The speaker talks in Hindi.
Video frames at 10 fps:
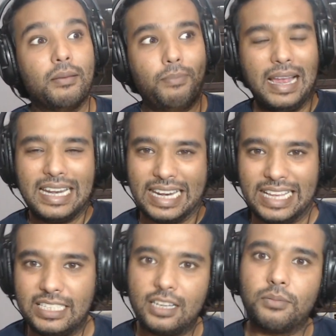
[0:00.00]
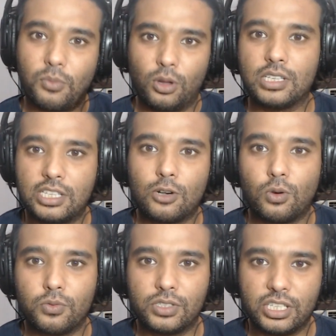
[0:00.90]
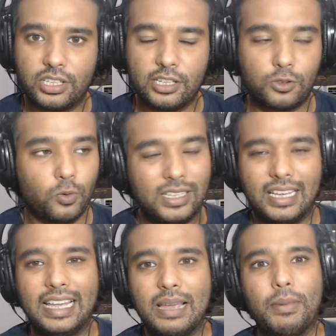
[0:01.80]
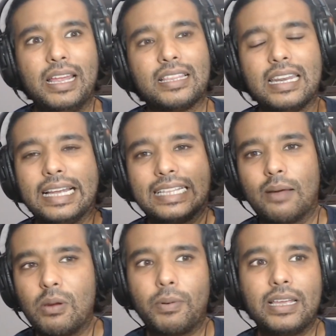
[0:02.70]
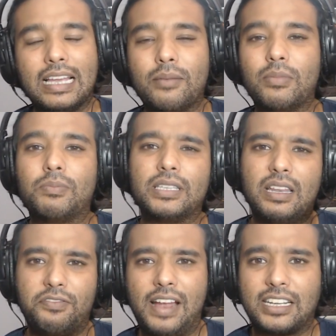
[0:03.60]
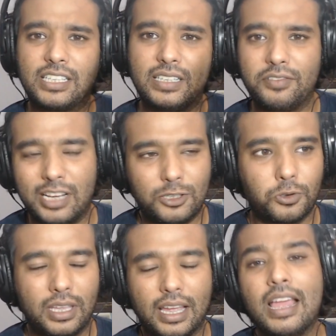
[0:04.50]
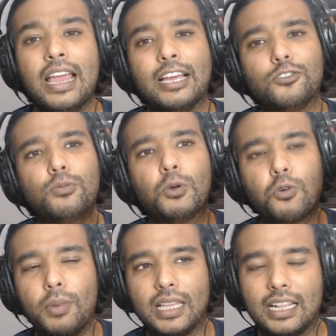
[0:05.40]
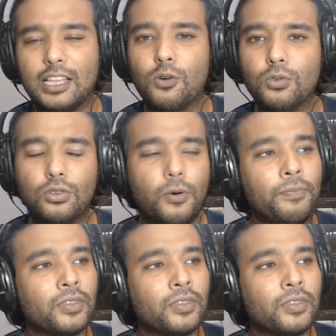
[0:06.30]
बाई नेचर बहुत अच्छा कॉन्वर्सेशनलिस्ट हुआ ऐसा नहीं है मैंने इतनी किताबें पढ़ी हैं कि मेरे पास इतने फैक्ट्स एंड ट्रिवियाज होते हैं जो मैं उनको बताता हूँ तो